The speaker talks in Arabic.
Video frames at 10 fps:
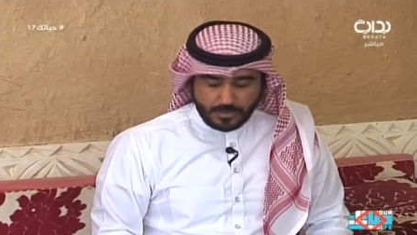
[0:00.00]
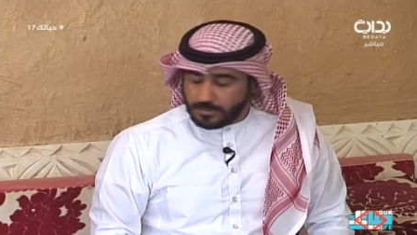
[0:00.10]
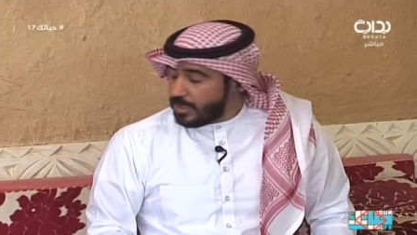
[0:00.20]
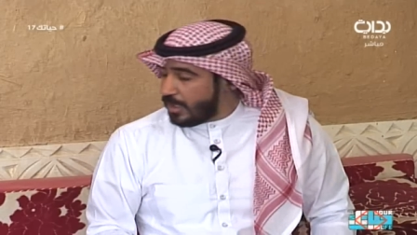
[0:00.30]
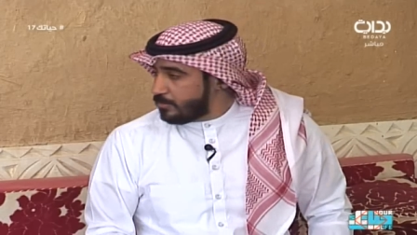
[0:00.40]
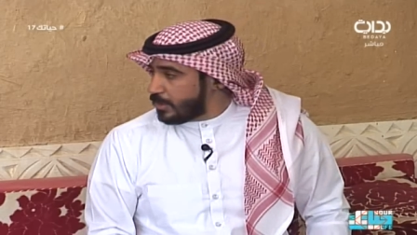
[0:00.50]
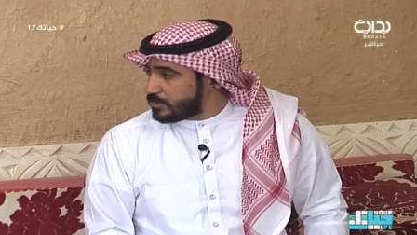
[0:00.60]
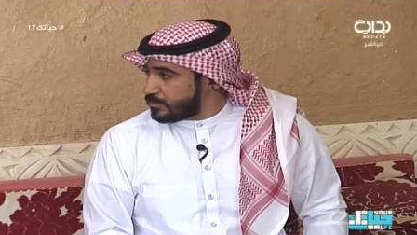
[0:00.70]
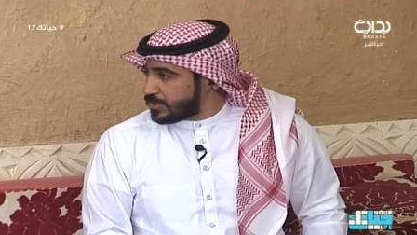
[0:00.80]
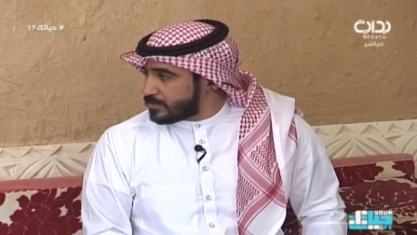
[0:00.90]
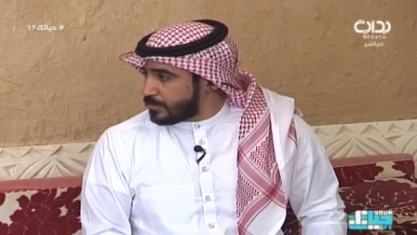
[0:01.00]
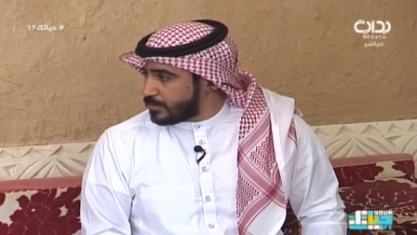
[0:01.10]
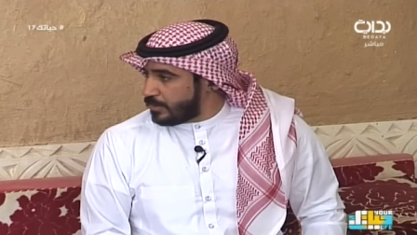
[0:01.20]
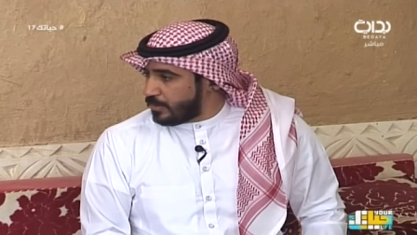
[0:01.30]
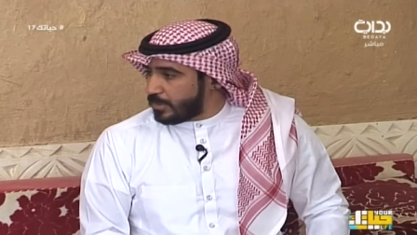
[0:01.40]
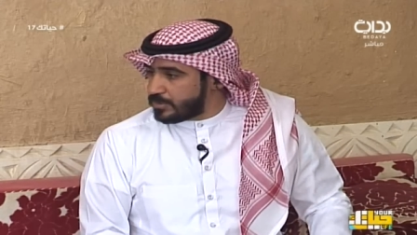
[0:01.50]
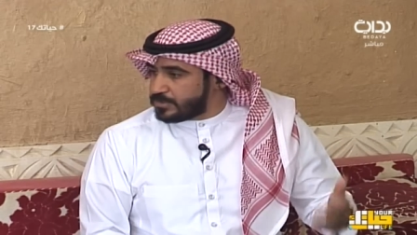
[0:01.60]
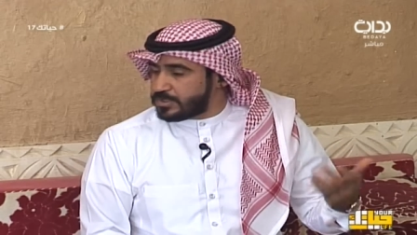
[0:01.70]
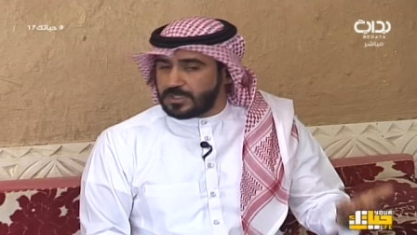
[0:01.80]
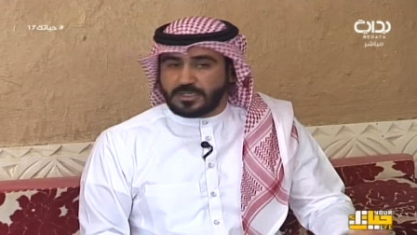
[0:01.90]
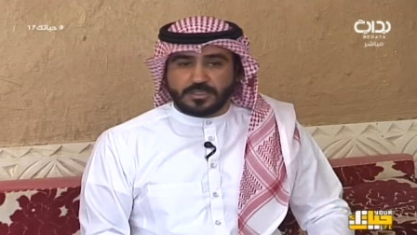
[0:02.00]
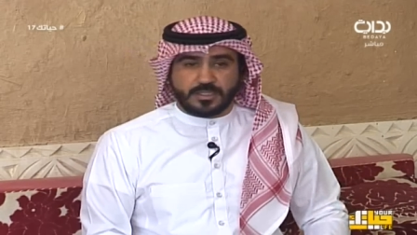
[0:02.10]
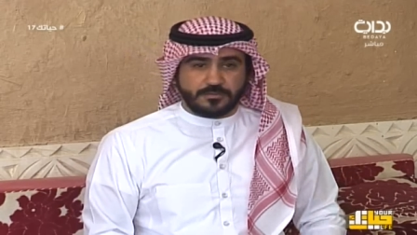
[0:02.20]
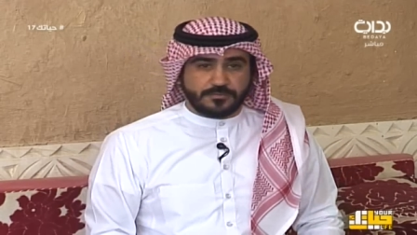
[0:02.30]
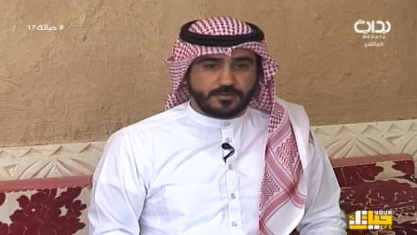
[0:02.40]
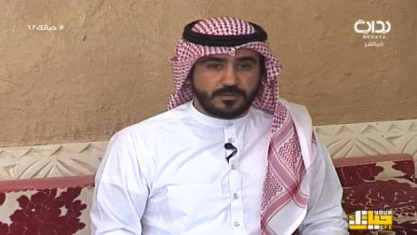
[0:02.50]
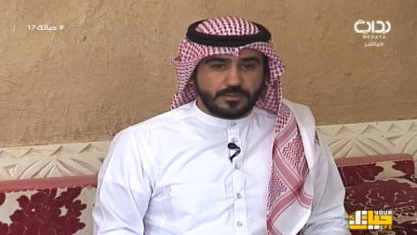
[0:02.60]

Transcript: نعم لازم تصبر هي ما تبجي لك على الكيف